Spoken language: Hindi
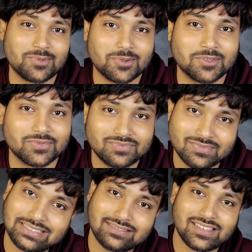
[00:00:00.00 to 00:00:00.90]
आप
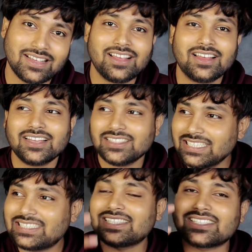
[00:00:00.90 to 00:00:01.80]
लोग
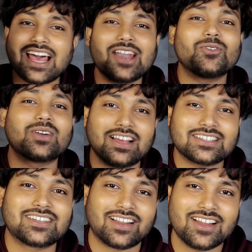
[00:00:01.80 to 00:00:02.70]
जिस स्टार को
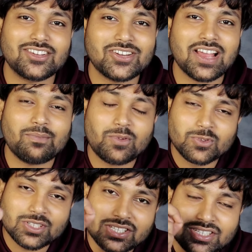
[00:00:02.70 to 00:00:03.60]
कास्ट करना चाहिए आप लोग
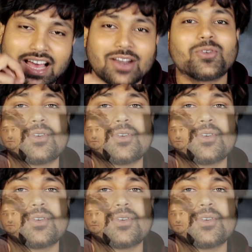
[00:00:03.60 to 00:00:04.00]
उस स्टार